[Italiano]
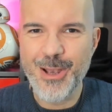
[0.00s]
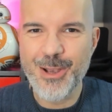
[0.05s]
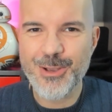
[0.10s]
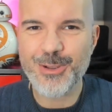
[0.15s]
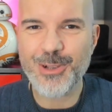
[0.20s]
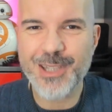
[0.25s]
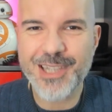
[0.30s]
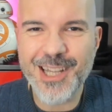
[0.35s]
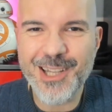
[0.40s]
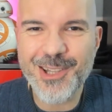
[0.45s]

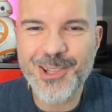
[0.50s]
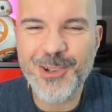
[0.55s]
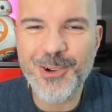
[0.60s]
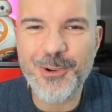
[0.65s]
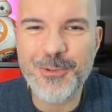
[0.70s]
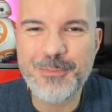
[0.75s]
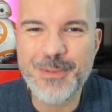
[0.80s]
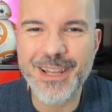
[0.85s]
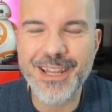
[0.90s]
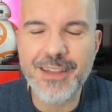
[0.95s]
soltanto
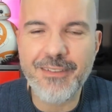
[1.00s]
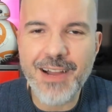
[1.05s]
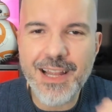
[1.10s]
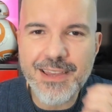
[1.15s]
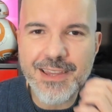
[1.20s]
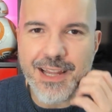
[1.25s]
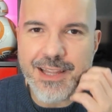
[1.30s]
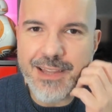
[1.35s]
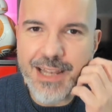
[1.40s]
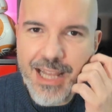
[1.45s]
con me
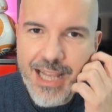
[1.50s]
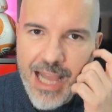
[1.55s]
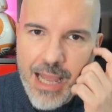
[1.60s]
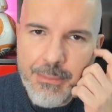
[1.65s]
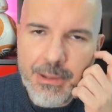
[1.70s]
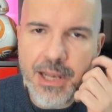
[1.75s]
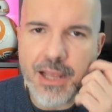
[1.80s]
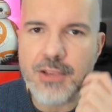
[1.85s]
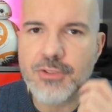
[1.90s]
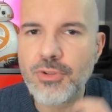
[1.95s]
davanti alla
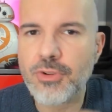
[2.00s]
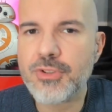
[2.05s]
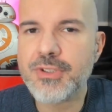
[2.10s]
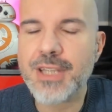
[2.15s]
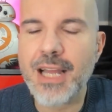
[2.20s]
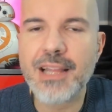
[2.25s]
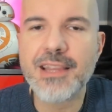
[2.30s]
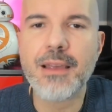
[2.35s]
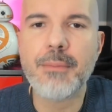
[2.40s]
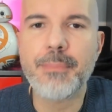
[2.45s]
telecamera, che sono
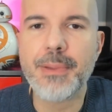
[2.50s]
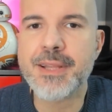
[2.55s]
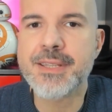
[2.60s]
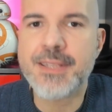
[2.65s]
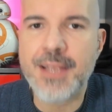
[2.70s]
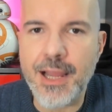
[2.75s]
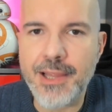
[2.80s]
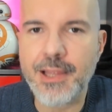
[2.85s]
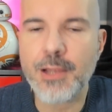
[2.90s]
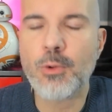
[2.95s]
stati
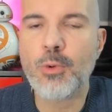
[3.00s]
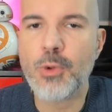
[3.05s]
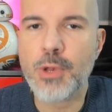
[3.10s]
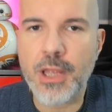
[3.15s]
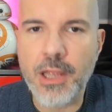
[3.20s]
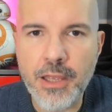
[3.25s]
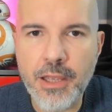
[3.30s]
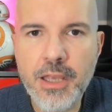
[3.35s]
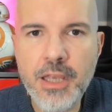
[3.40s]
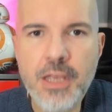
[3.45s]
apprezzati. Alcuni
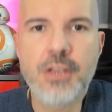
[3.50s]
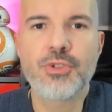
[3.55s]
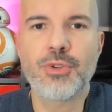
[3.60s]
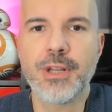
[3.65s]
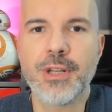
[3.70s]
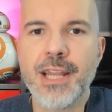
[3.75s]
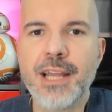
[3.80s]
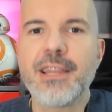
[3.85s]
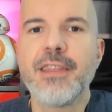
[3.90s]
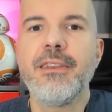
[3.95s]
eh, sono
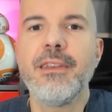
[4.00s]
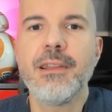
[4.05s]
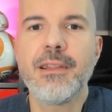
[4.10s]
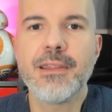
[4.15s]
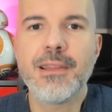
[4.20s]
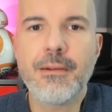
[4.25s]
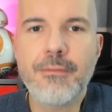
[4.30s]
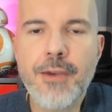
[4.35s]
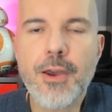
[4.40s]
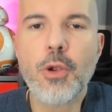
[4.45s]
andati
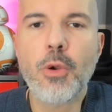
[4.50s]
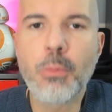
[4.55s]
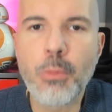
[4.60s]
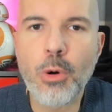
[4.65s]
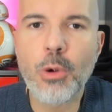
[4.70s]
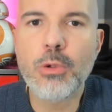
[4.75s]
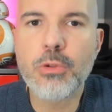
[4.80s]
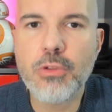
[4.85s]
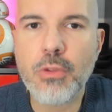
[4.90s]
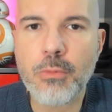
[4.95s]
davvero
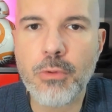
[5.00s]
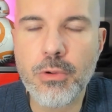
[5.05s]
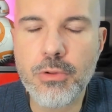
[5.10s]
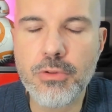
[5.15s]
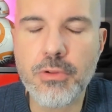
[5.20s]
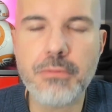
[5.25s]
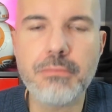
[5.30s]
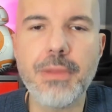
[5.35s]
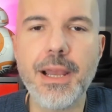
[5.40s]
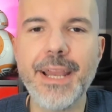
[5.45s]
molto
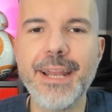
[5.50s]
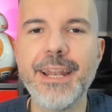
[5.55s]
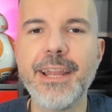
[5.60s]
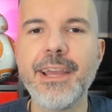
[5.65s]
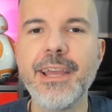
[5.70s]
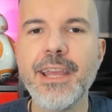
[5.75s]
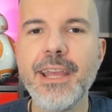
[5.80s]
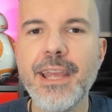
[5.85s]
molto bene.